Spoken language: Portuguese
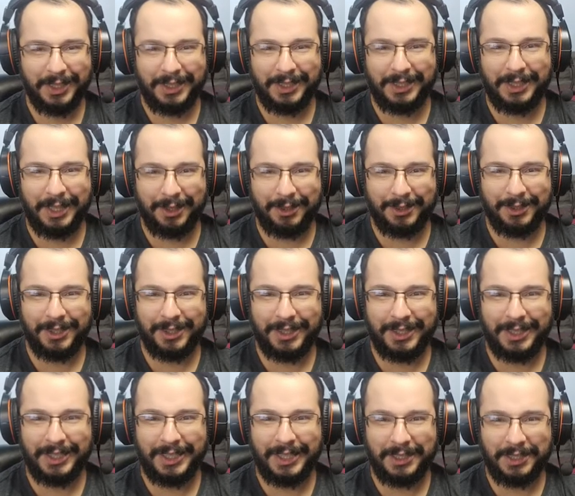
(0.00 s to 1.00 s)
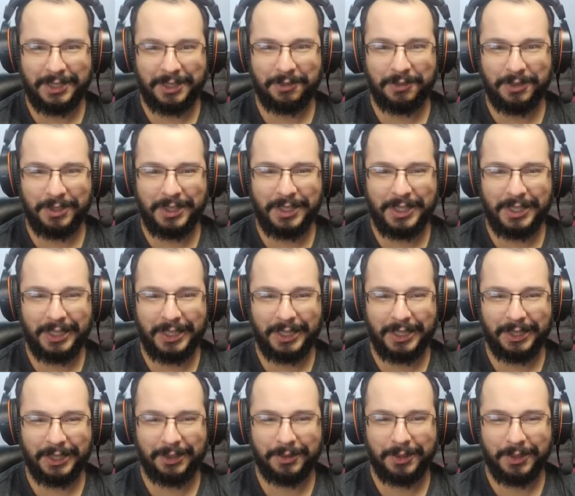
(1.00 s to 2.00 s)
Dá o um joinha, ativa o
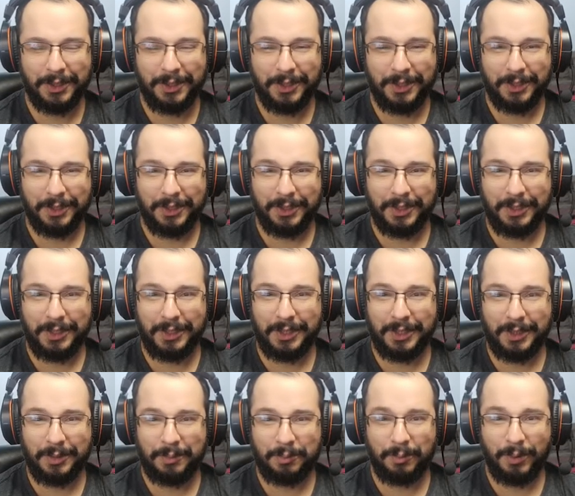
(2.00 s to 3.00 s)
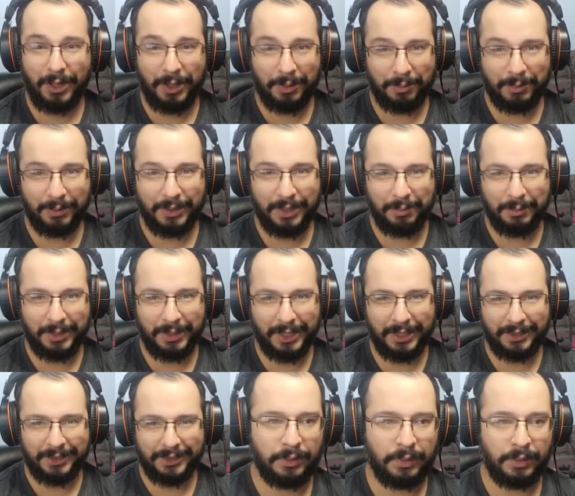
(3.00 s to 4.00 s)
sininho e bora pro
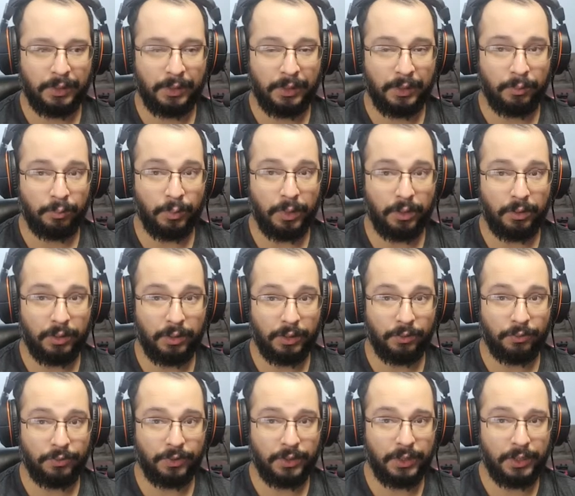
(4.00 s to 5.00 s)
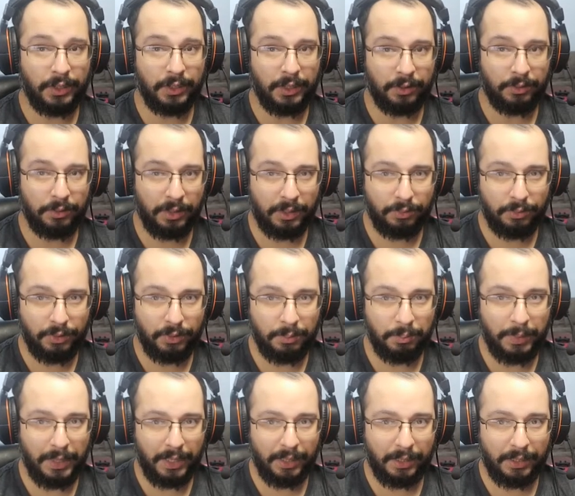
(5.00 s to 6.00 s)
tabuleiro. Bom, aqui o Fischer tá jogando de
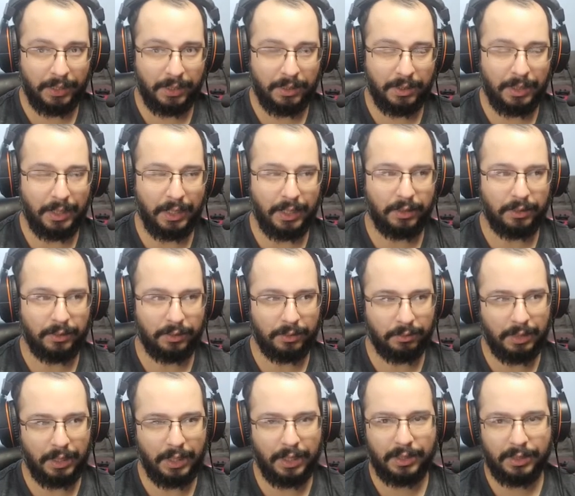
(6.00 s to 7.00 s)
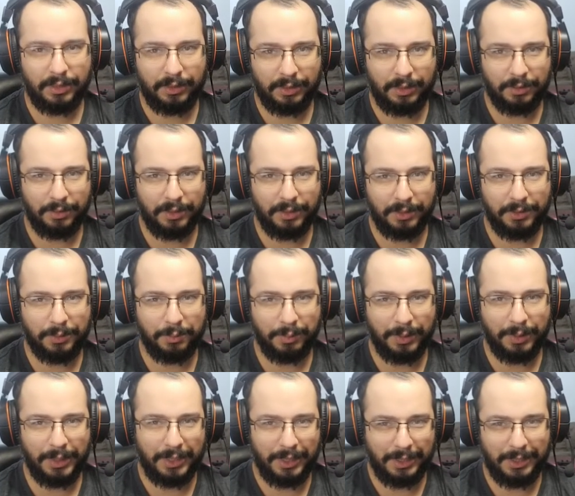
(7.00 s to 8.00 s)
brancas, tá? E o Darga tá jogando de
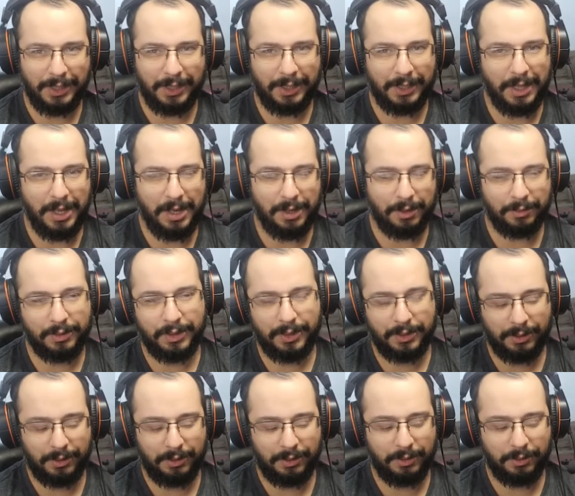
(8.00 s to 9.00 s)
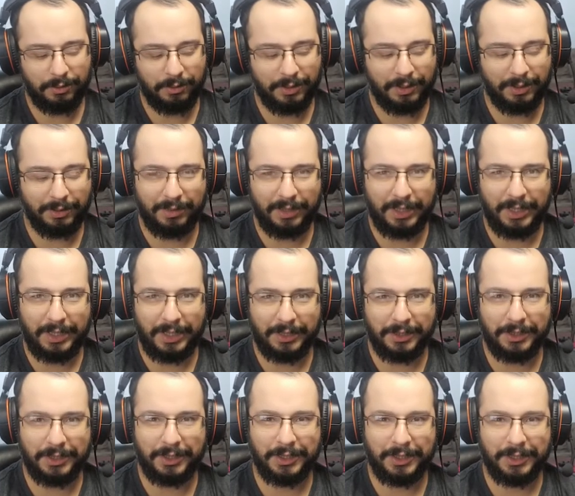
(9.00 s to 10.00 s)
pretas, é claro, né? Você tá jogando a
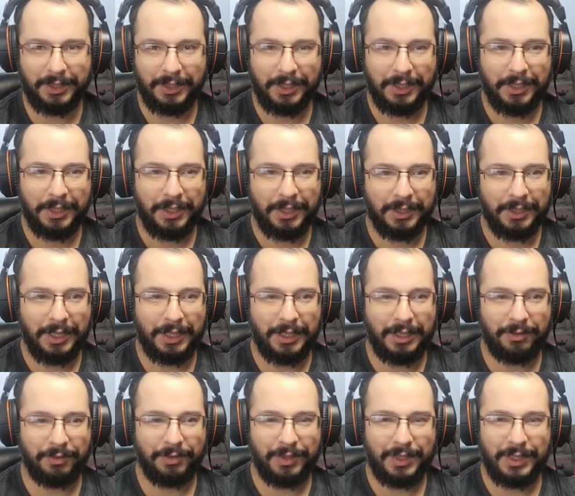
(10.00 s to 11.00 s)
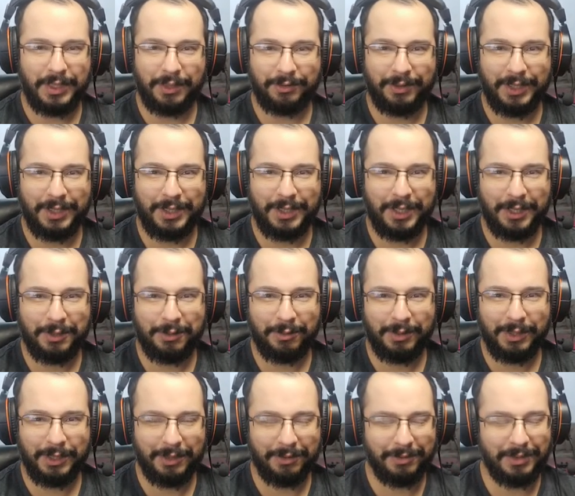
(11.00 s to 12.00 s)
variante da defesa francesa, o
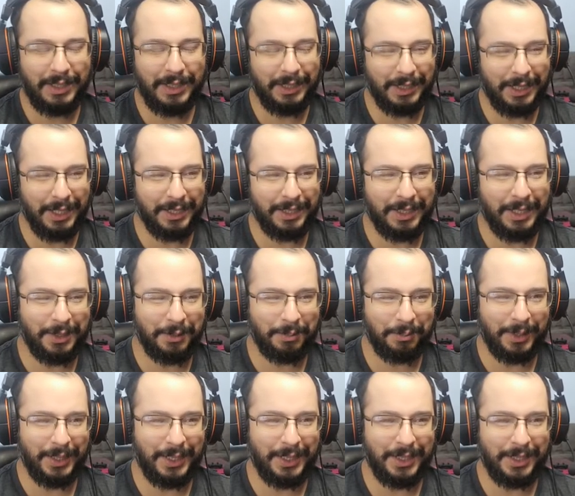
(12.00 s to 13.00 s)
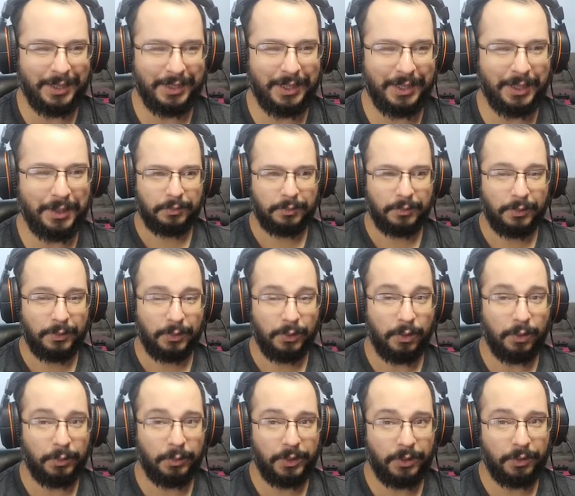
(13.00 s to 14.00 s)
Inavert, tem que estar tá de pretas, né?
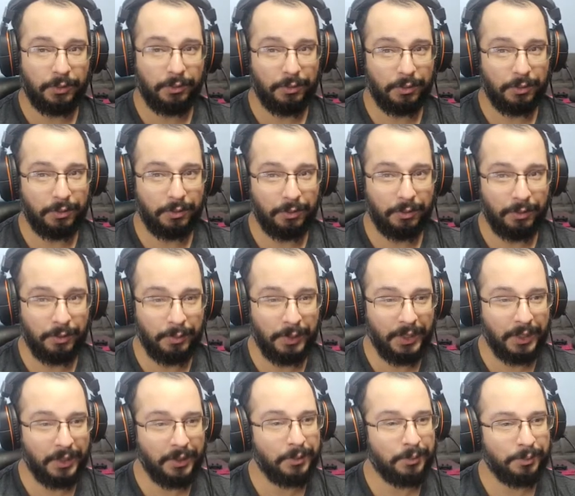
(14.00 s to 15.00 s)
Como de costume,